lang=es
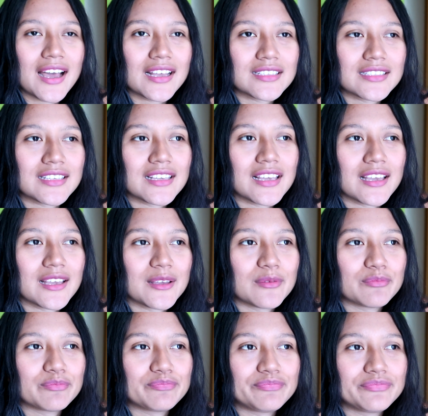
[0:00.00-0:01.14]
Así que
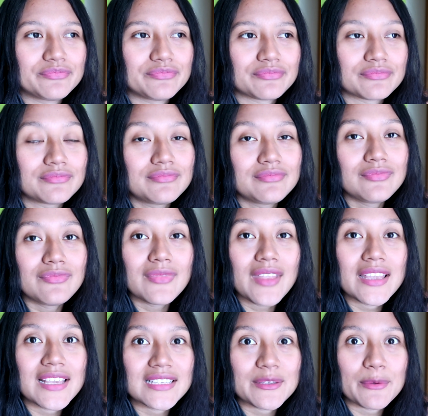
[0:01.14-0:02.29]

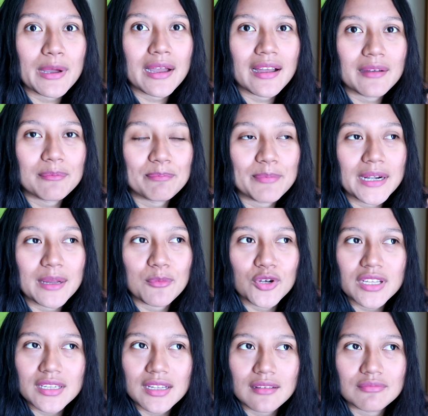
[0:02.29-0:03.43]
ya se bajan para
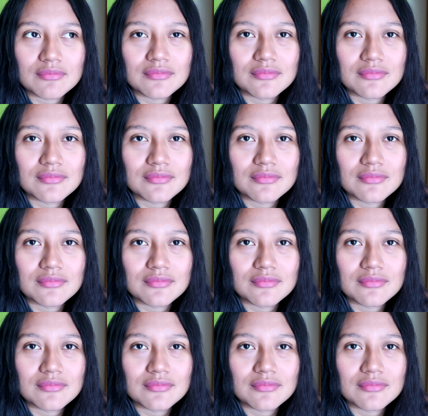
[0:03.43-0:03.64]
Molina,